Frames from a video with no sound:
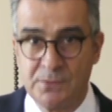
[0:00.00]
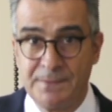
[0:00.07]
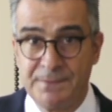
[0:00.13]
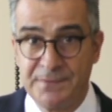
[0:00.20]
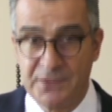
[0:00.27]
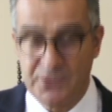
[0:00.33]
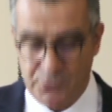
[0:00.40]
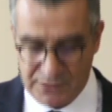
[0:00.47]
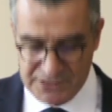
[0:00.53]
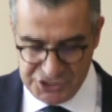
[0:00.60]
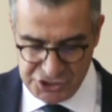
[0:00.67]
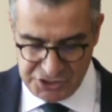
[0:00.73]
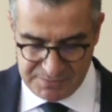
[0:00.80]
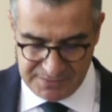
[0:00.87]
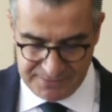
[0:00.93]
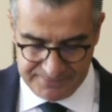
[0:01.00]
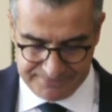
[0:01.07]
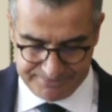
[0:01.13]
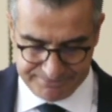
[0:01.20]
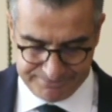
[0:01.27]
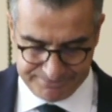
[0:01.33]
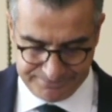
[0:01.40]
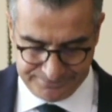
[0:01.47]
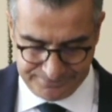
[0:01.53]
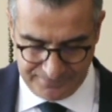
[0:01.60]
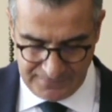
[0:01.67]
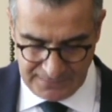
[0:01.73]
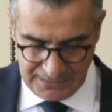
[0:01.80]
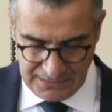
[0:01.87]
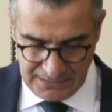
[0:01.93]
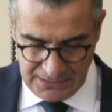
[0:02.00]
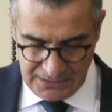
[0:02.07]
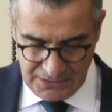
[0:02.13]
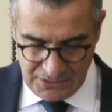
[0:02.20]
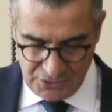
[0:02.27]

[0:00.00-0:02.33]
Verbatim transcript: ونوه المدير أن هذا الإنجاز جاء